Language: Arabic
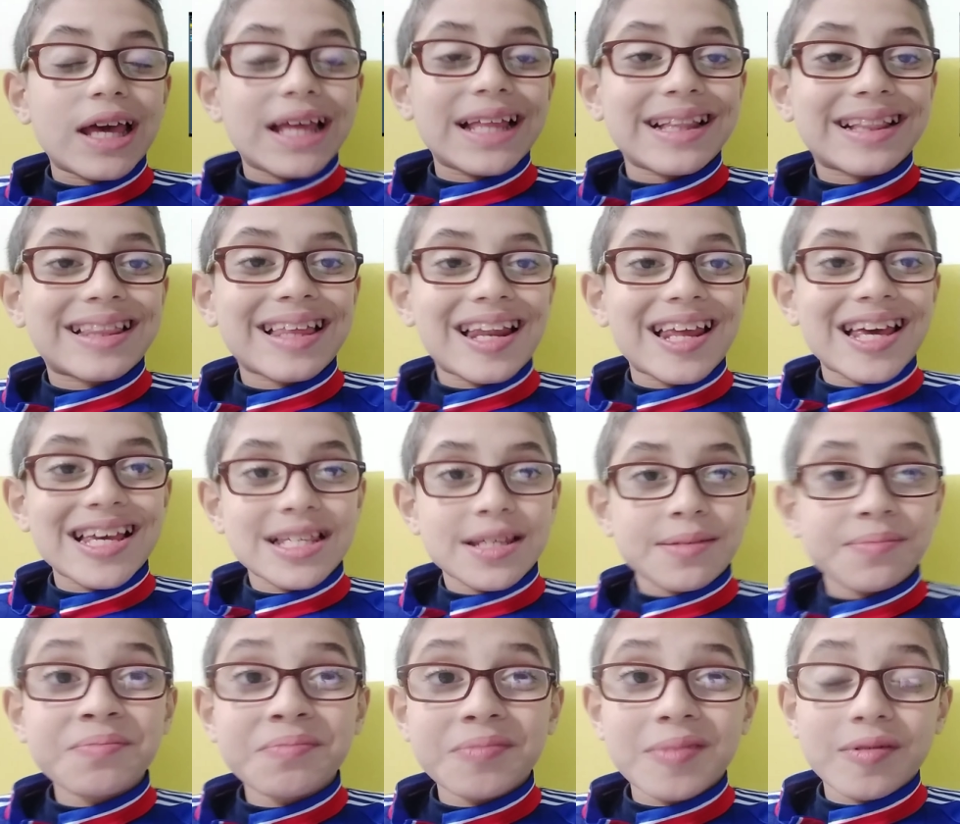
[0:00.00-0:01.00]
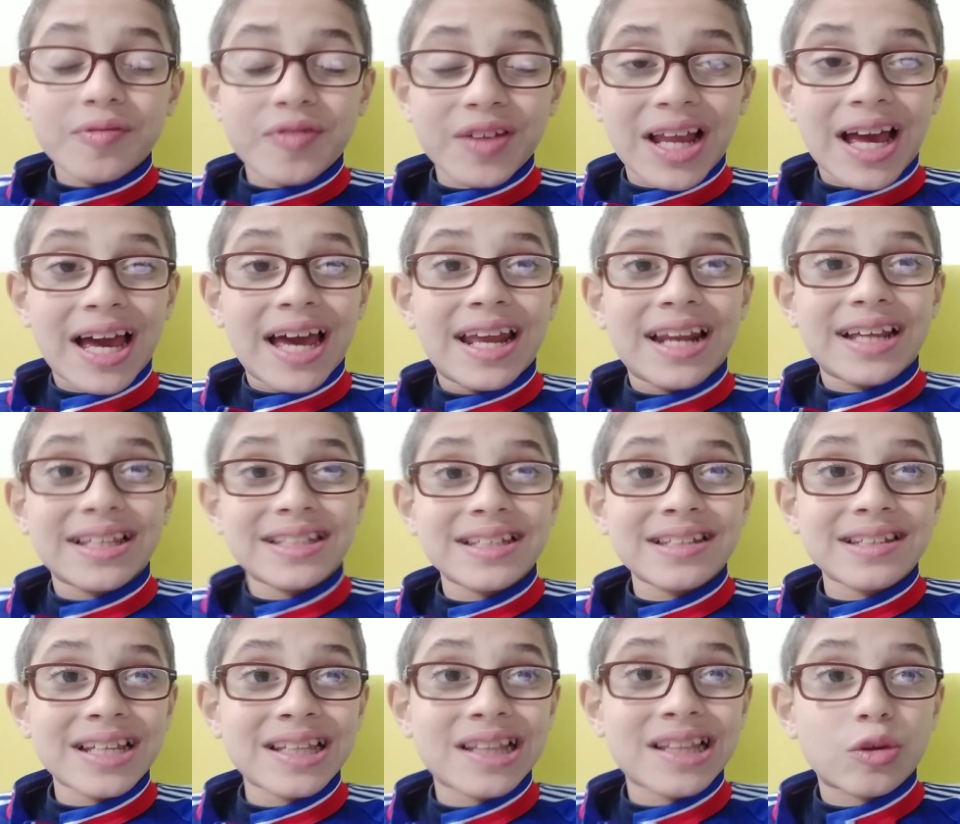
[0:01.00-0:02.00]
انت لازم في الحالة دي
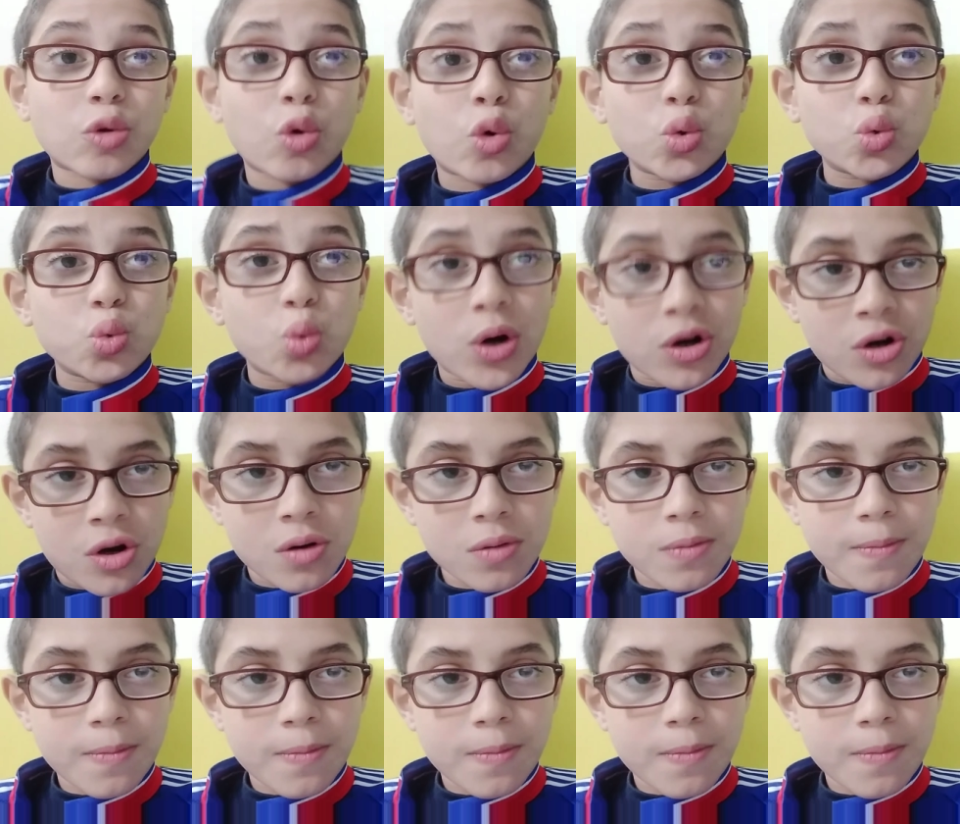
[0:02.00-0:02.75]
ان انت تقعد ورا